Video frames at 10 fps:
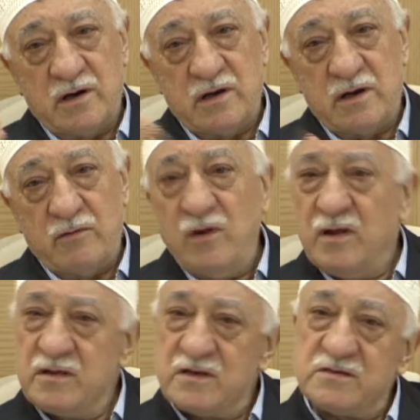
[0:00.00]
ahire ve
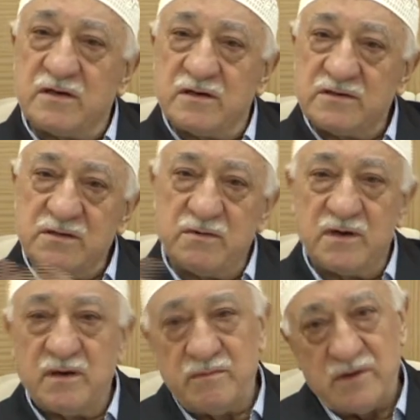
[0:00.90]
la tense
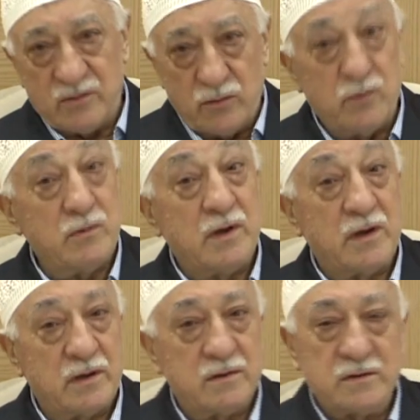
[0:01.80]
nasibeke mined dünya.
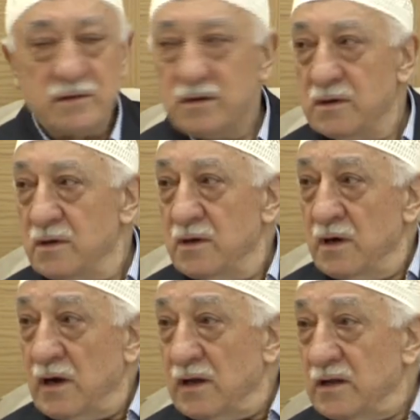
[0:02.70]

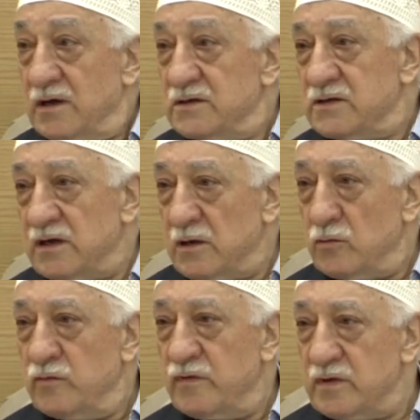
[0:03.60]
Allah'ın sana
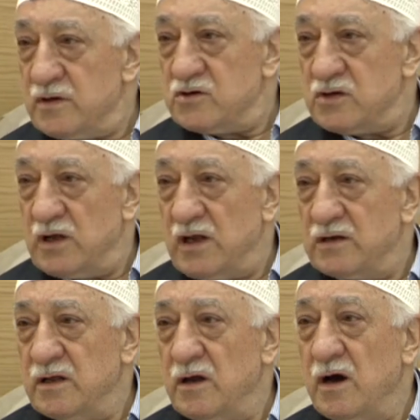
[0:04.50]
lütfettiği
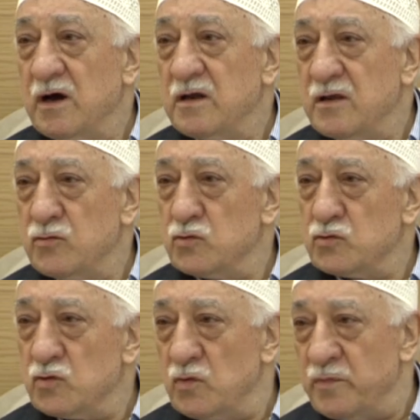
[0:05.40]
şeylerden ahiret
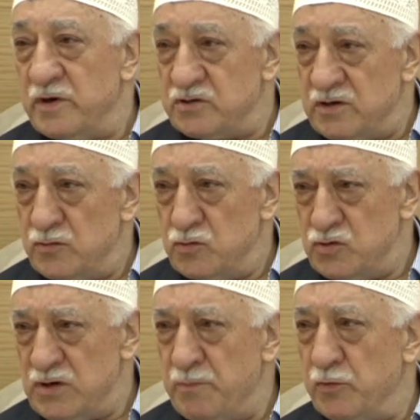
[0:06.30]
yurdunun peşine
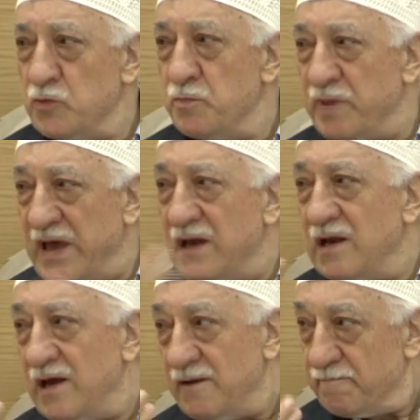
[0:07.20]
düş, hep onu
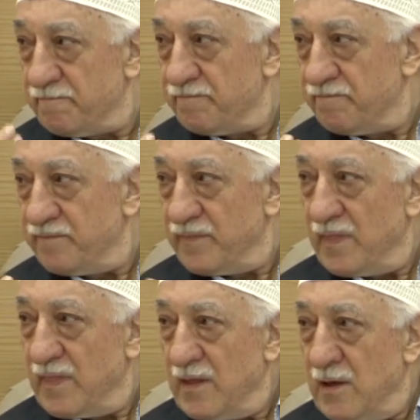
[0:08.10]
peyle.
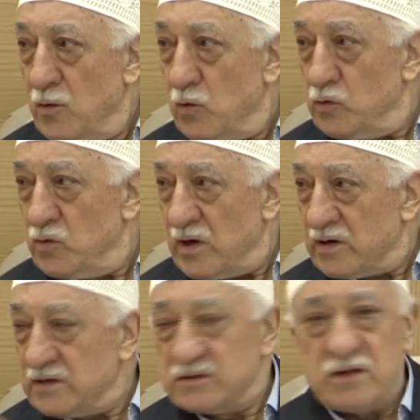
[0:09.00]
Onun
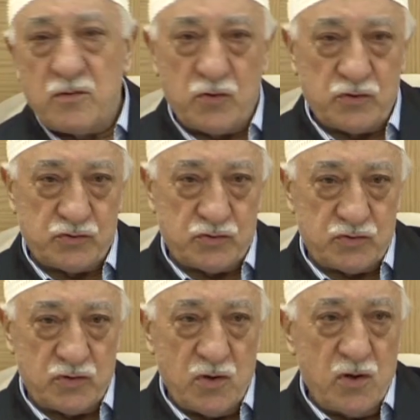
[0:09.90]
arkasından
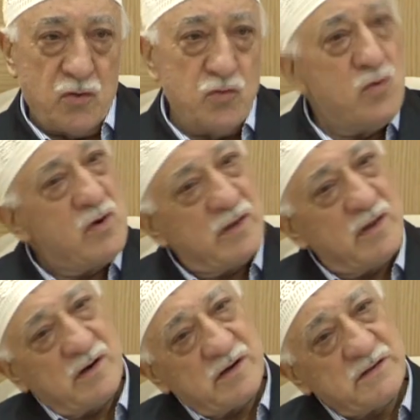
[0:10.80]
koştur.
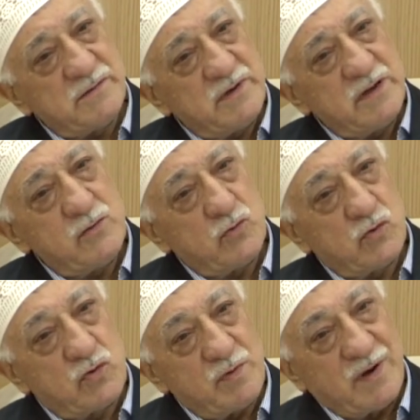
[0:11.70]
Dünyadan nasibini de
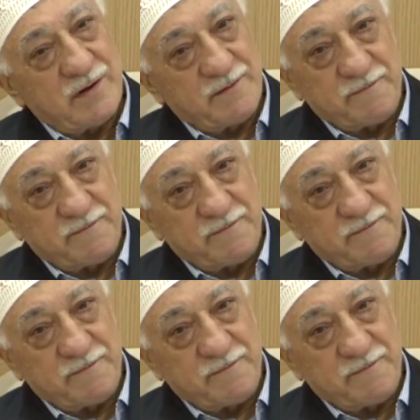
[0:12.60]
unutma.